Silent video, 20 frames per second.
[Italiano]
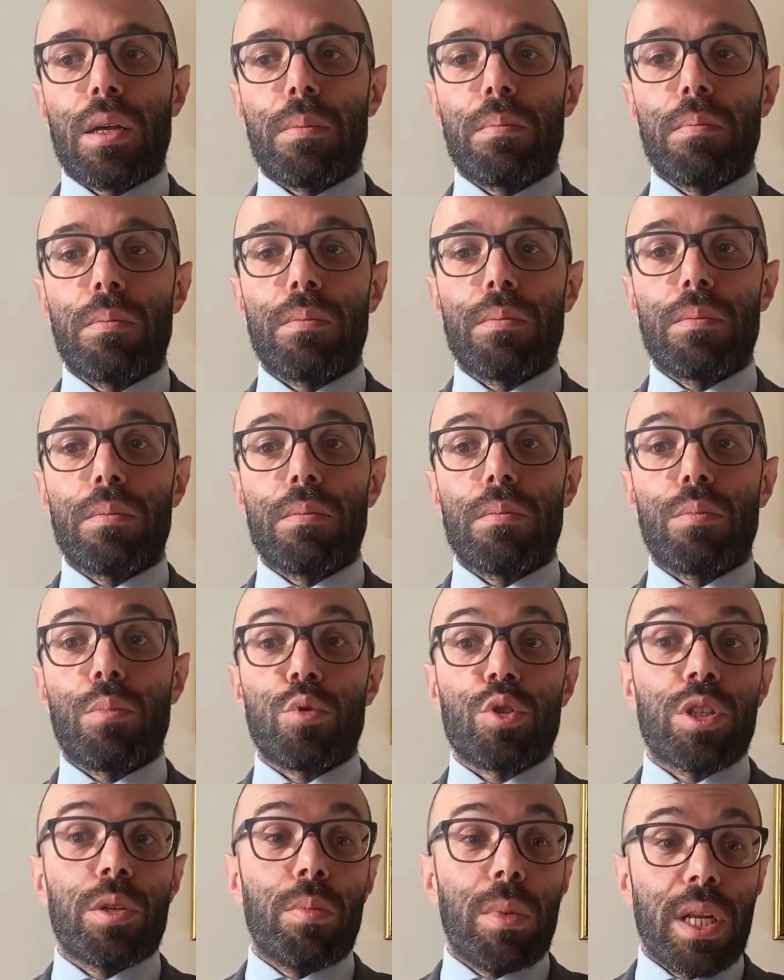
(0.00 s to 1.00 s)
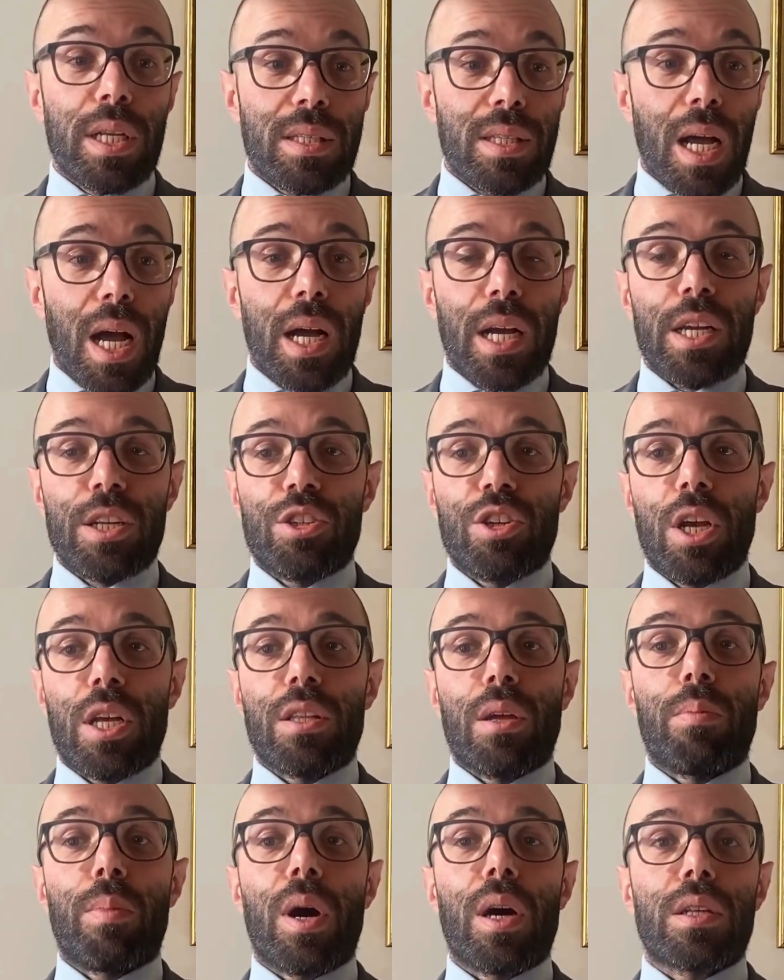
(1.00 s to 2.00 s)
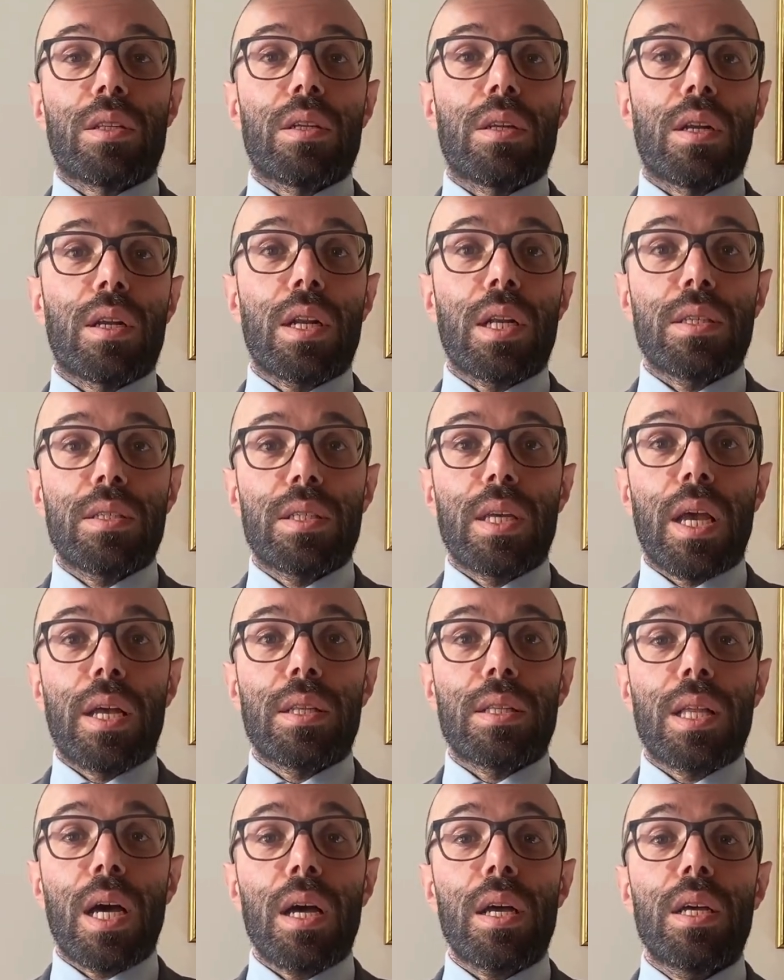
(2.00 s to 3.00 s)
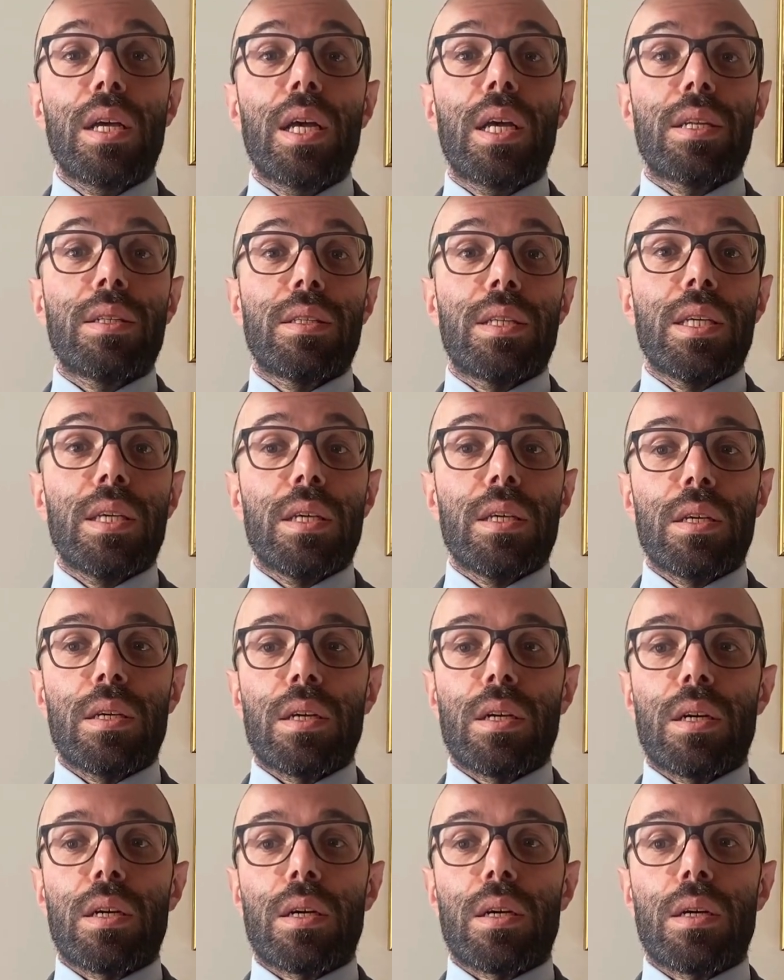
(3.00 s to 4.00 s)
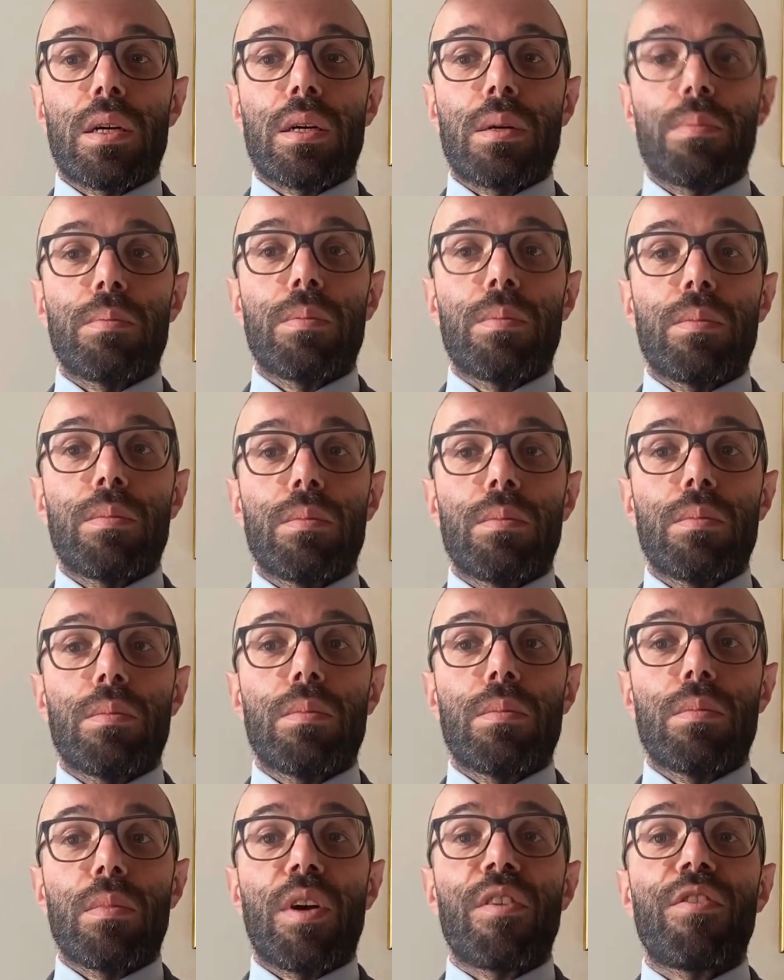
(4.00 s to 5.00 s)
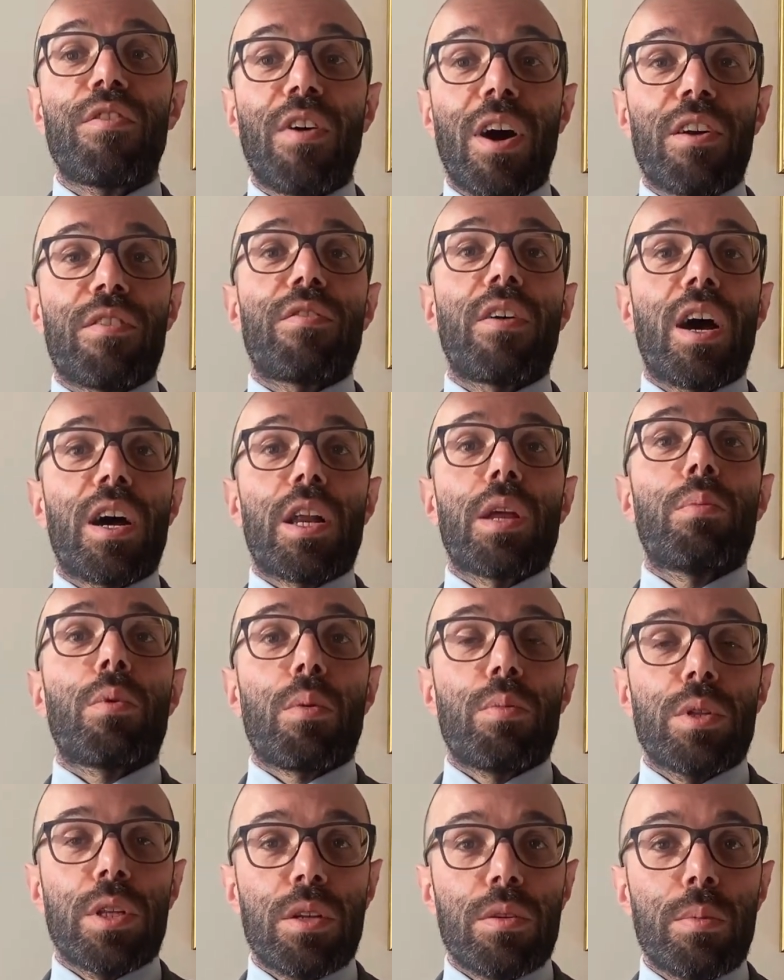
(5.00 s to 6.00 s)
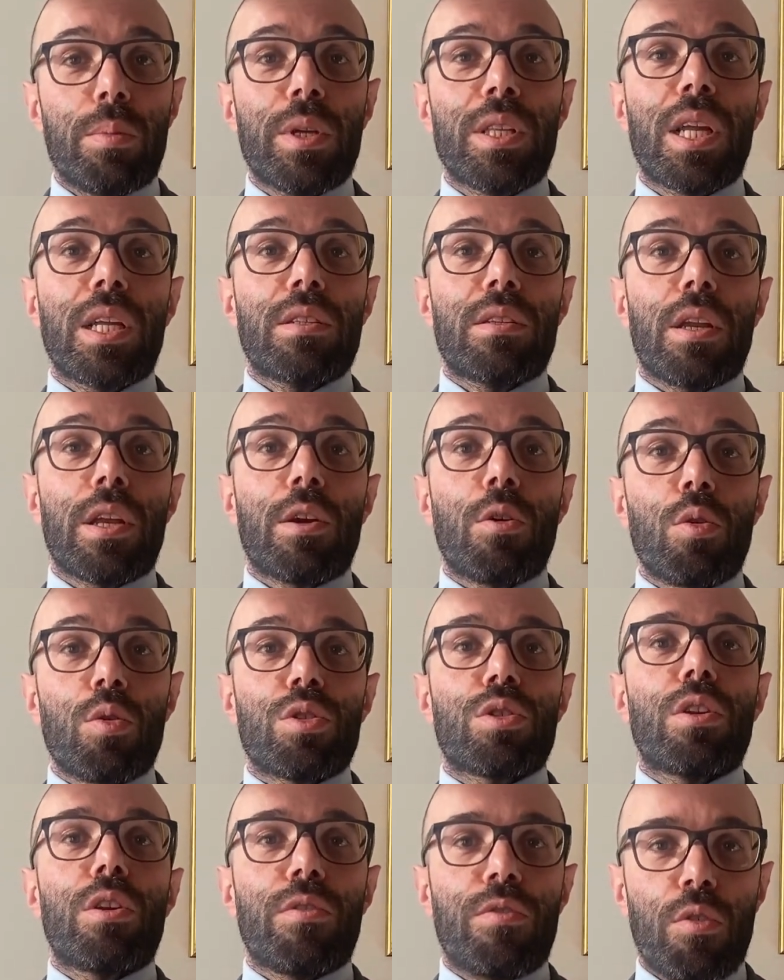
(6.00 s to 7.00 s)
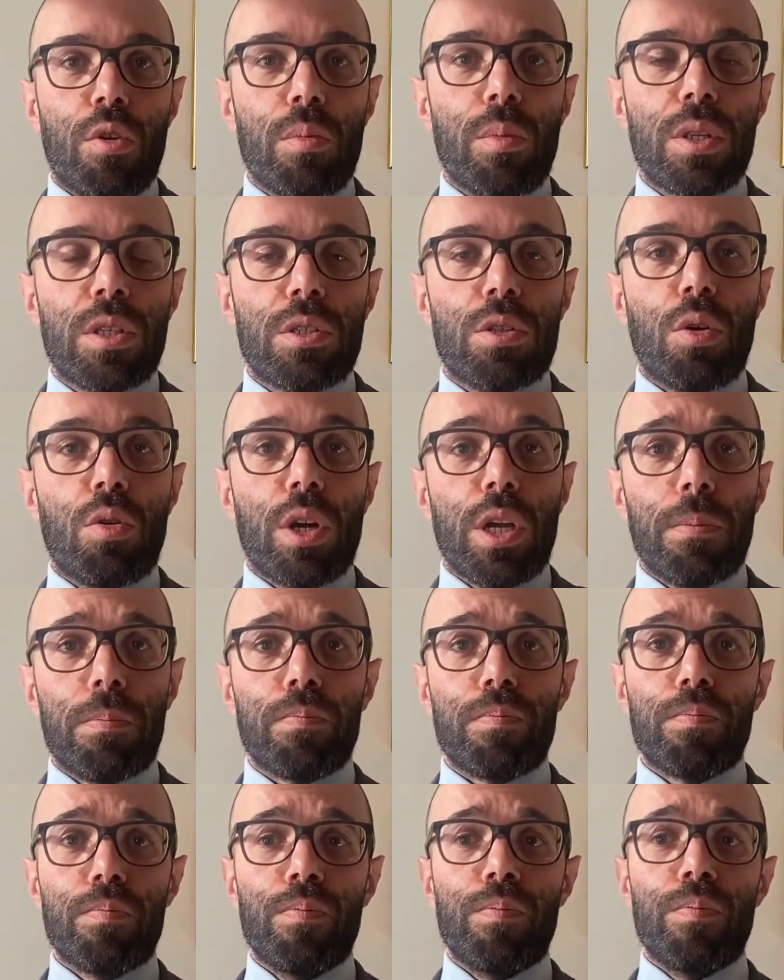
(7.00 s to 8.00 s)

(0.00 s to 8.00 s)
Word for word: Eh, possibilità che c'è da parte dell'azienda di ehm, far fare ai propri dipendenti dei corsi di formazione,